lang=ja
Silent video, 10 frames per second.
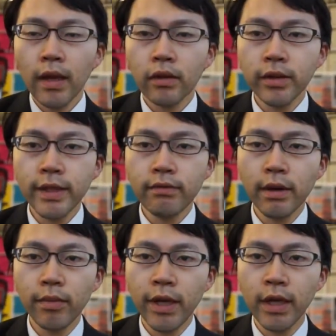こんにち
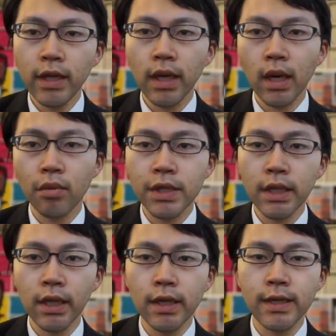は、ビハイヤ株
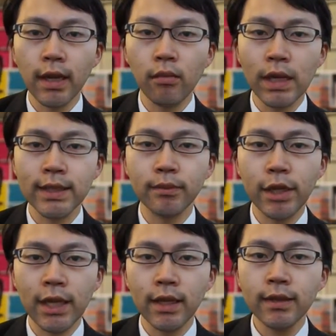式会社の松
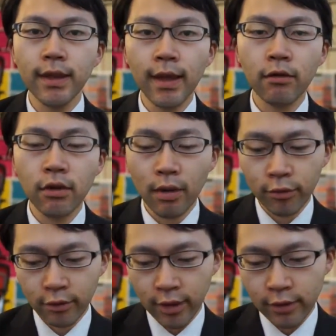村です。えー、今回
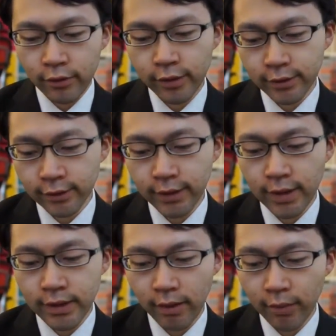も業界のニュースをお
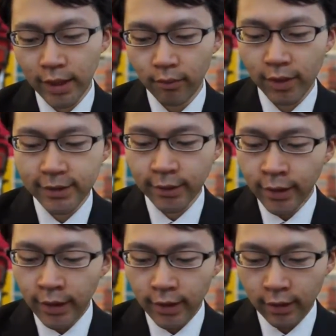伝えしてまいります。
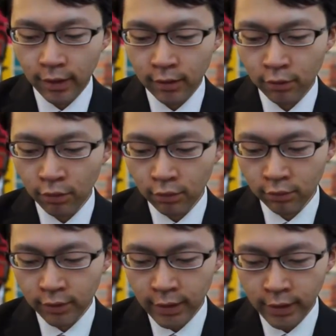えー、元宝
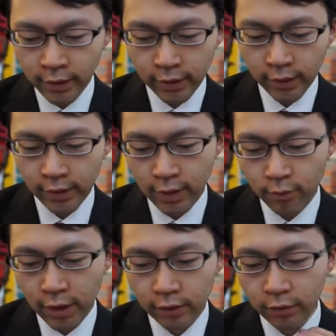
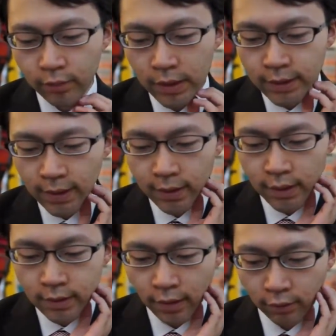オンラインエンターテインメント、未成
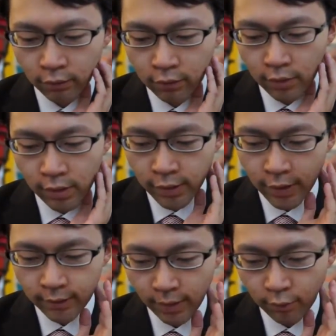年者の高額
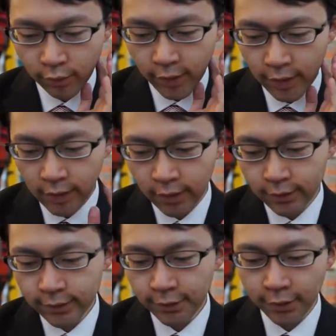決済問題に
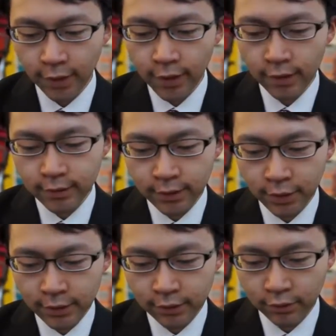対する啓発
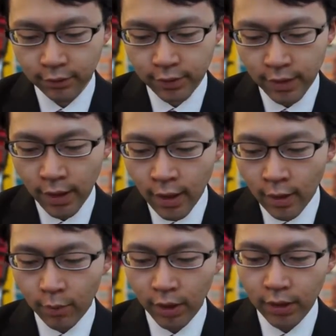活動として、
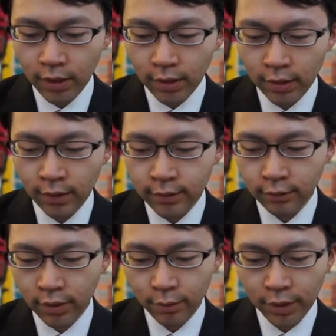漫画、ガラス
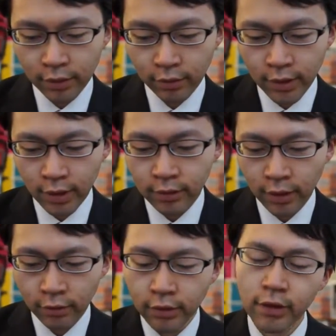の仮面の
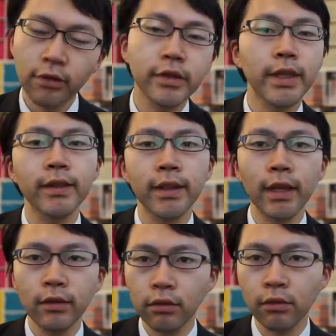キャラクターを起用した
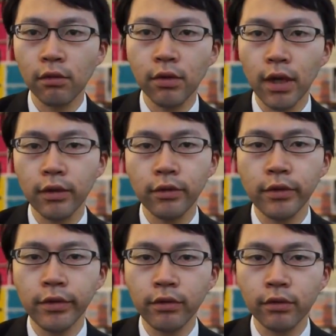サイトを公開と
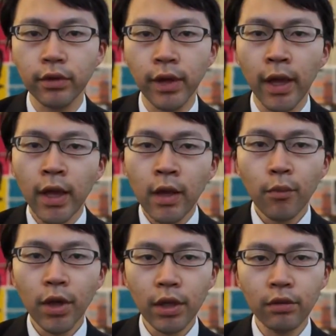いうことで、
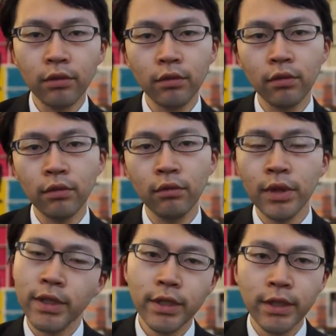まああ
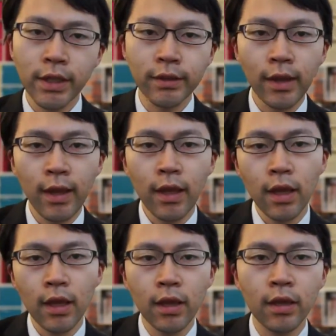のー、一時期ですね、
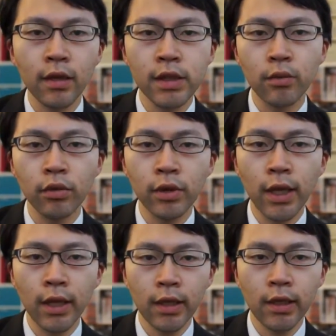えー、ガシャ問
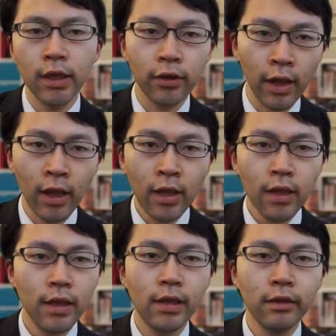題などで、
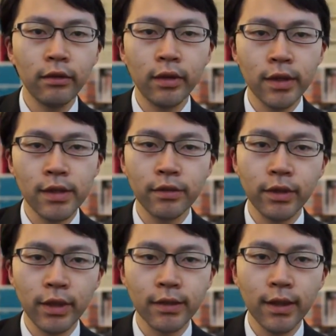えー、非
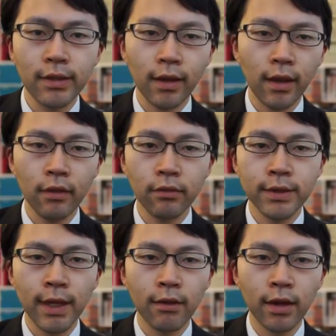常にですね、世間を
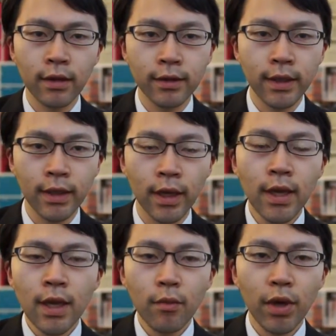騒がせた、
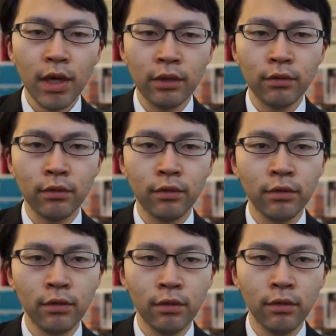まああ
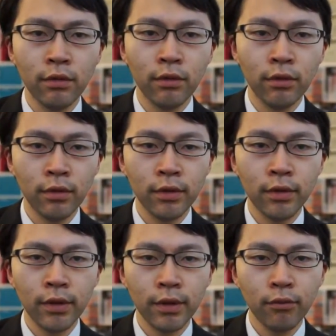
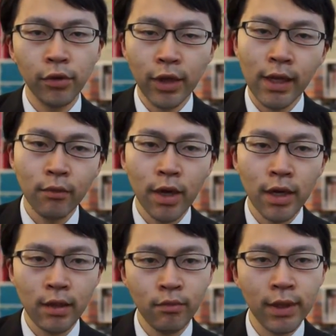のー、問題でも
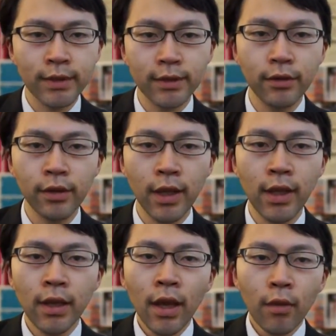ありますよ
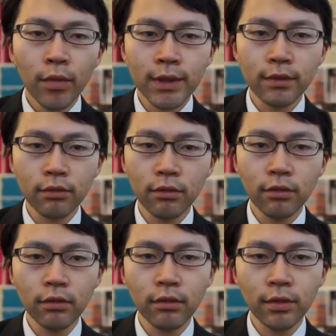ね。まあ、そ
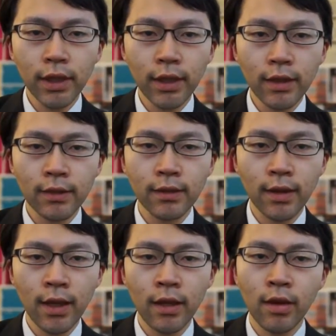こでです
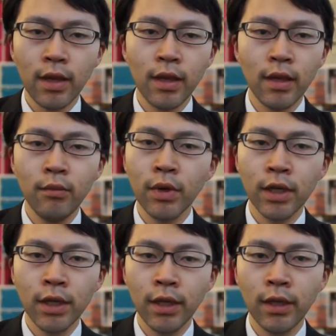ね、えー、
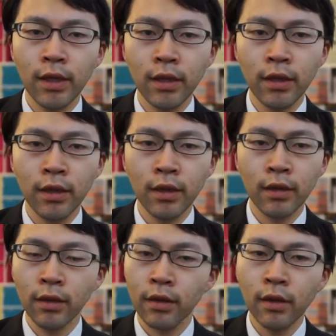今、
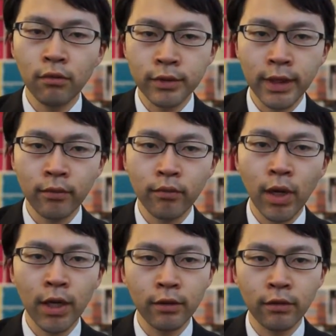えー、元宝さん、
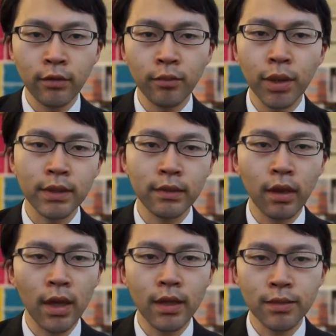まあ、あの
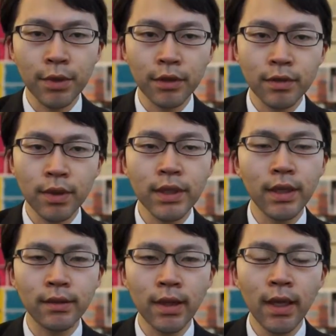パズドラをはじめとしまし
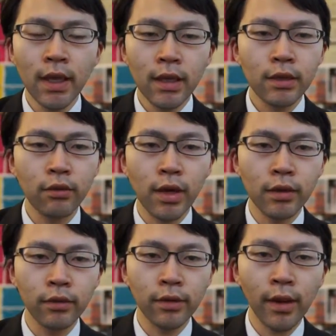てですね、業
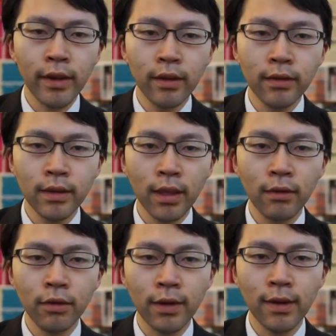界の第一
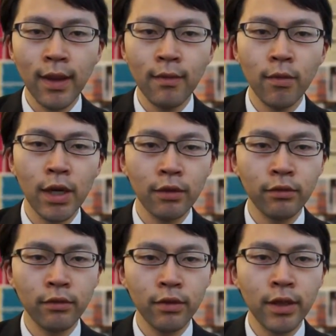線をですね、まあ、あ
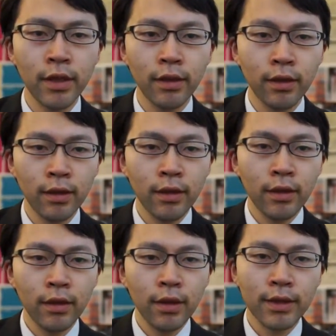の
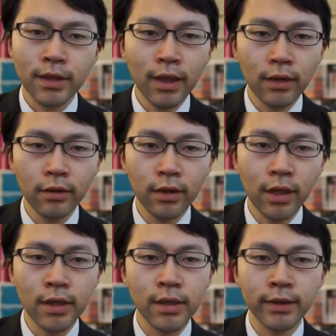走っている
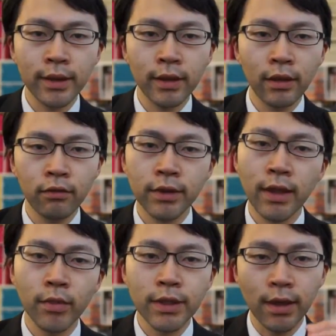会社さんでご
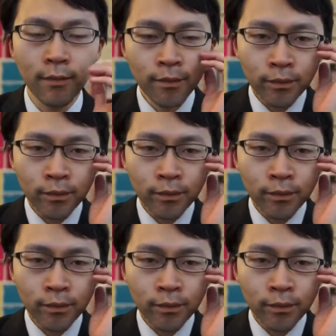ざいますが、